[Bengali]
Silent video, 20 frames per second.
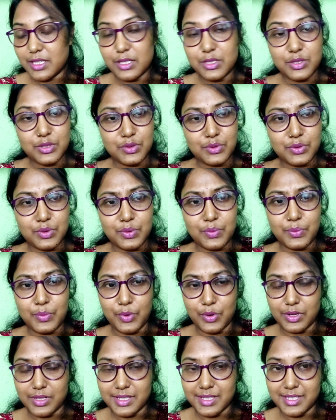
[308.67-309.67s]
কিছুক্ষণ
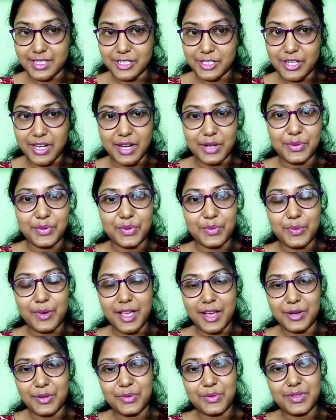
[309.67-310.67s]
পর শেয়ার করব
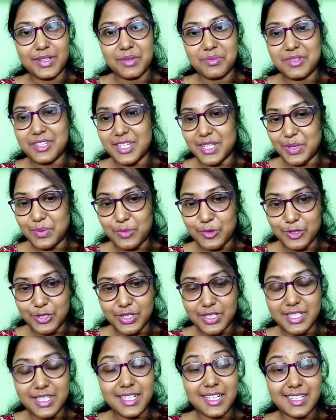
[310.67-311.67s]
এক্ষুনি আমি নিয়ে
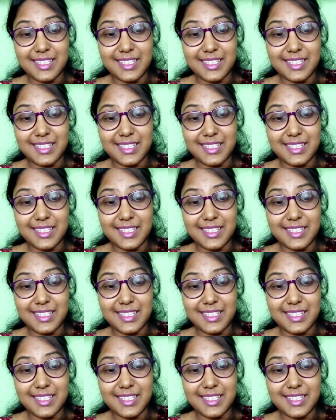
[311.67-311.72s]
বসিনি